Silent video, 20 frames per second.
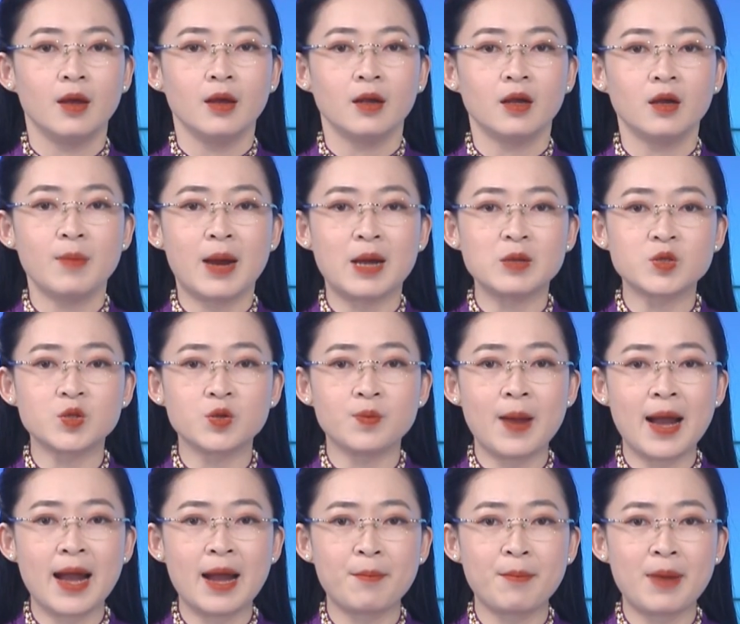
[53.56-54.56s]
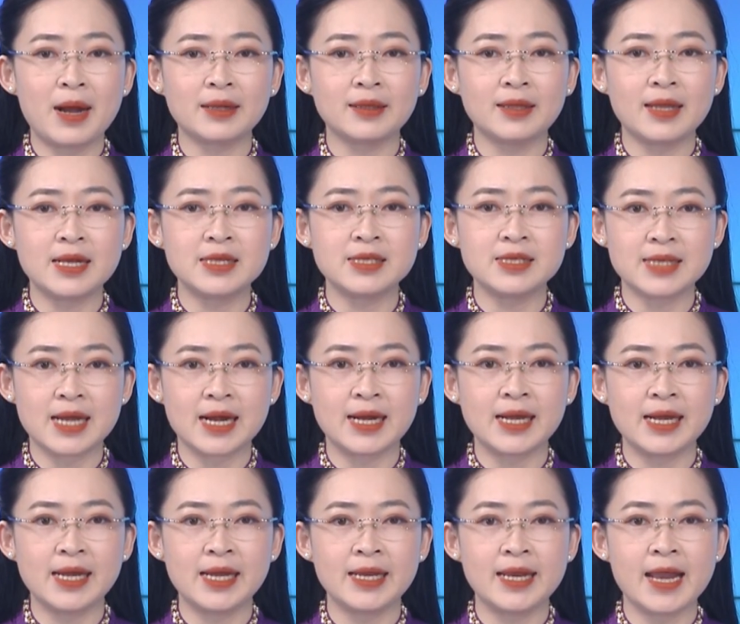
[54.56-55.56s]
Cơn bão số ba mang tên
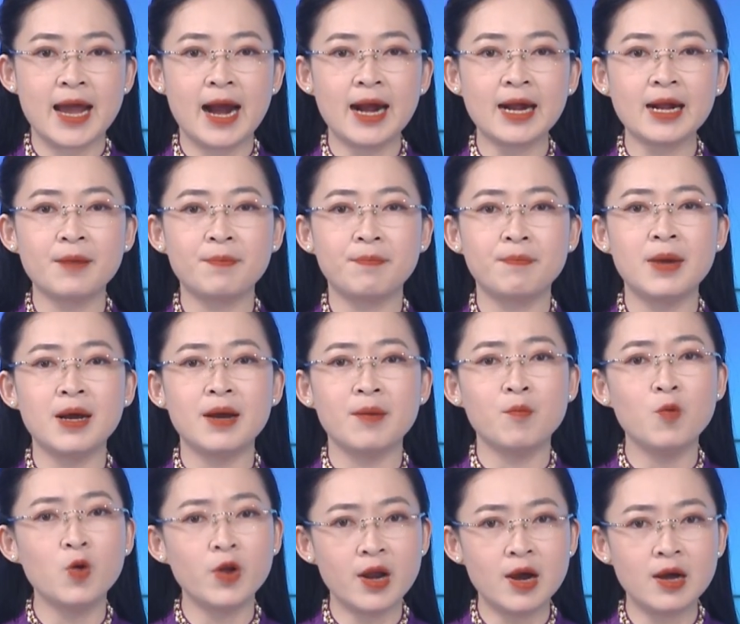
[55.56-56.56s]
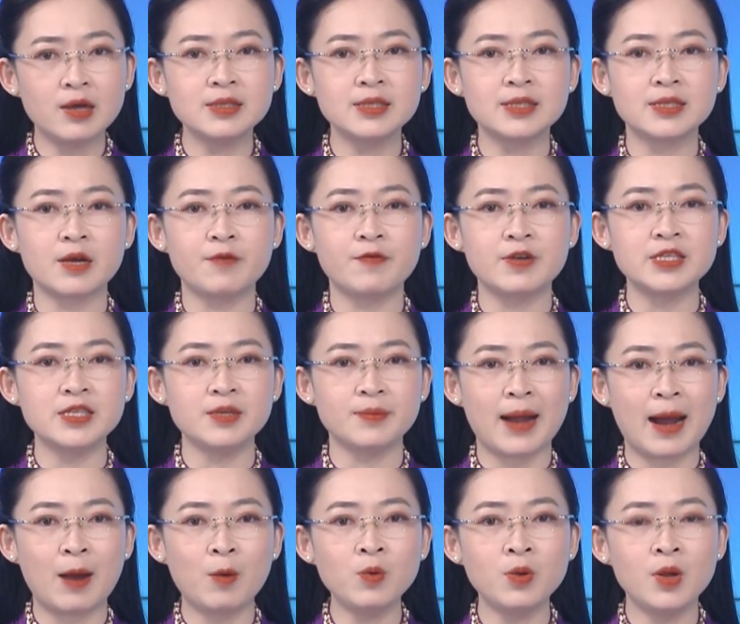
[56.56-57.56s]
Jagi đã cập bờ muộn hơn so với dự
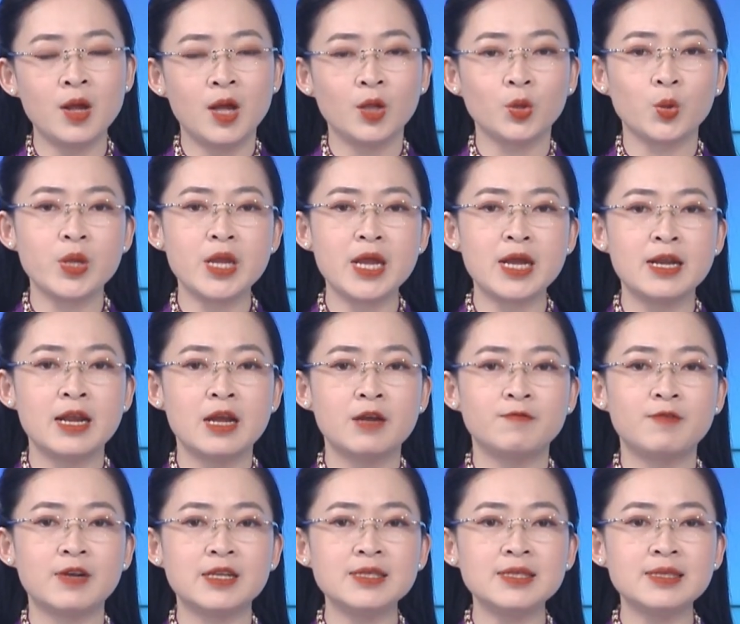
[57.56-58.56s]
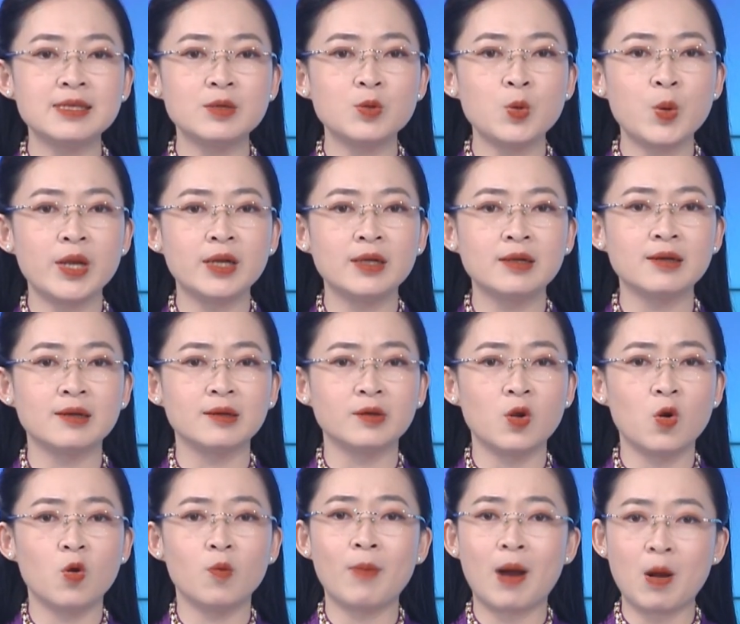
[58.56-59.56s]
báo, tuy nhiên vẫn giữ nguyên cường
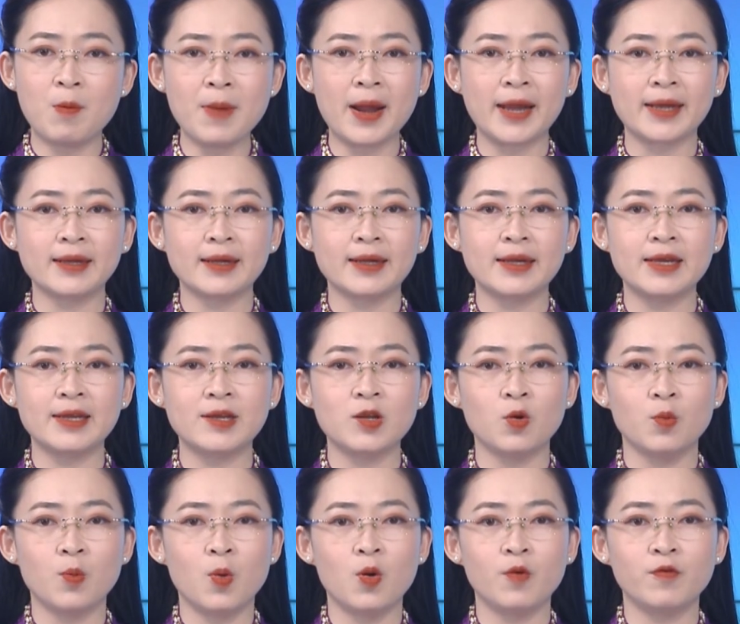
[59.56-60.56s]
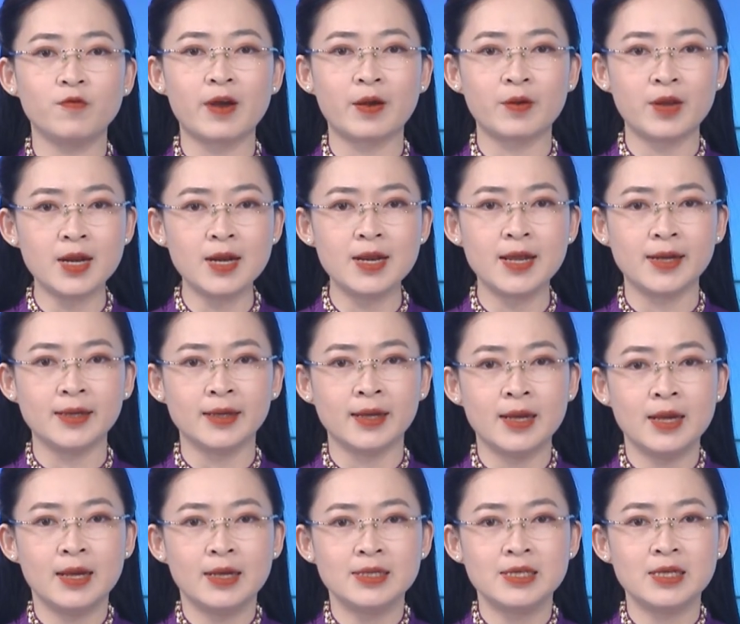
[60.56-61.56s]
độ bão mạnh khi đổ bộ vào đất liền.
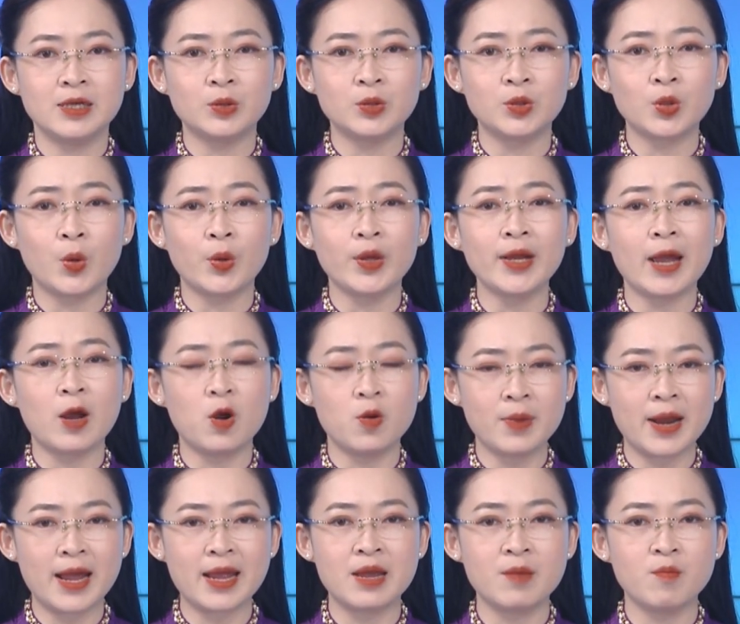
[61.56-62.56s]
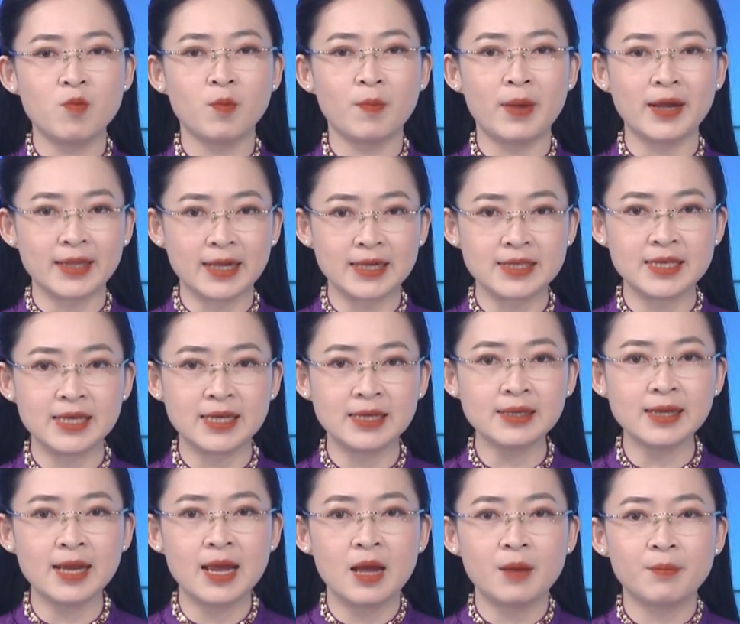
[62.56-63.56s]
Chiều tối ngày hôm nay, mùng bảy tháng chín,
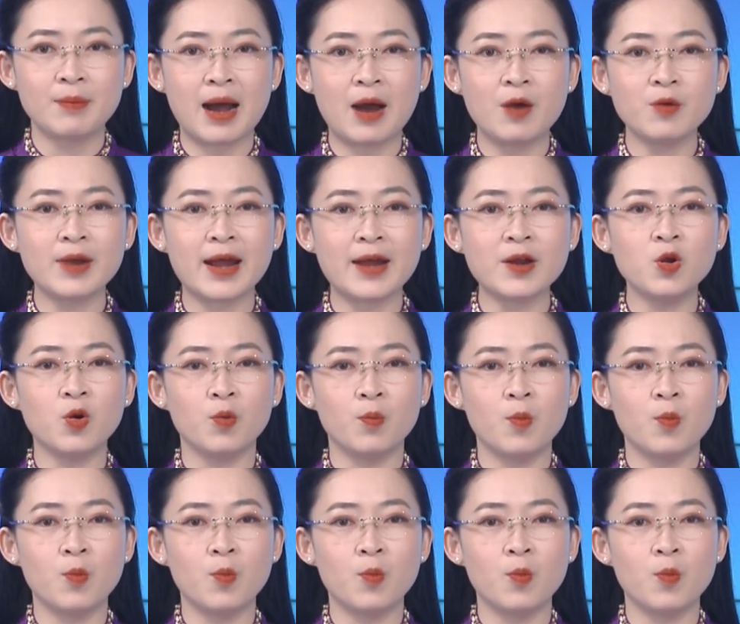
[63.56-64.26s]
bão đã đổ